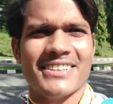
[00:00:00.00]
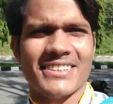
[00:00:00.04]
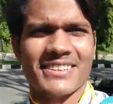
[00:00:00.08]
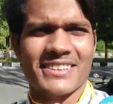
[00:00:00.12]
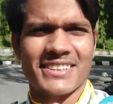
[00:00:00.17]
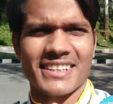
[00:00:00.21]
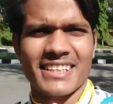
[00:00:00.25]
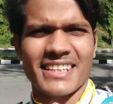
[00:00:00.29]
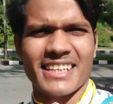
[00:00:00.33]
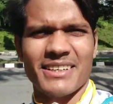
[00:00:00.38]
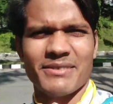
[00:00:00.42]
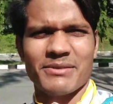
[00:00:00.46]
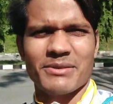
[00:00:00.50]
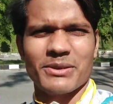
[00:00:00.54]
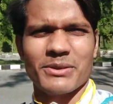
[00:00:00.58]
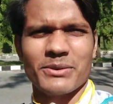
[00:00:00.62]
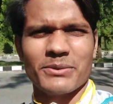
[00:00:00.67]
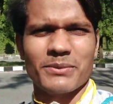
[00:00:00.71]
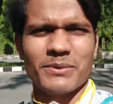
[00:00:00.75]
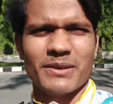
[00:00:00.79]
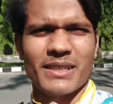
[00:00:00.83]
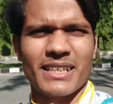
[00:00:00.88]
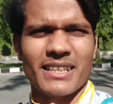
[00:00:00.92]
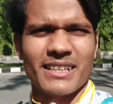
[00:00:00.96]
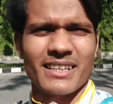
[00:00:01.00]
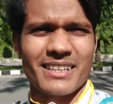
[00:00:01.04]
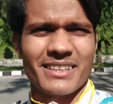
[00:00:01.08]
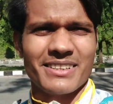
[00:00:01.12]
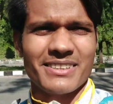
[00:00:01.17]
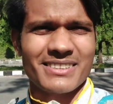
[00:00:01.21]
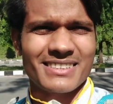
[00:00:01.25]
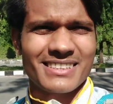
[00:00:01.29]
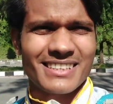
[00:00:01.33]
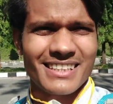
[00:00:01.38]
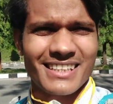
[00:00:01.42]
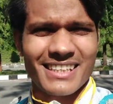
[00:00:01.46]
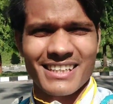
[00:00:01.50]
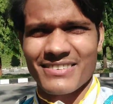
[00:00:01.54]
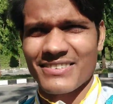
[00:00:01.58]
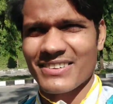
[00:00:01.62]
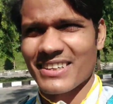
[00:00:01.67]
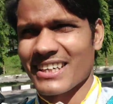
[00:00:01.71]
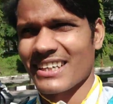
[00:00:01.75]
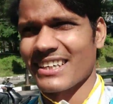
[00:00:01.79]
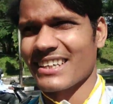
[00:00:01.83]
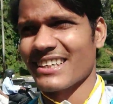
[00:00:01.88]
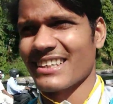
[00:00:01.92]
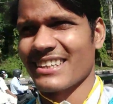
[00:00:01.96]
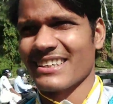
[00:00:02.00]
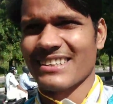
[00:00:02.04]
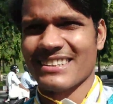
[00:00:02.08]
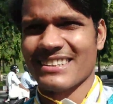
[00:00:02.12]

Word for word: और ये आप धूप तो देख रहे हो चेहरे पे आ रही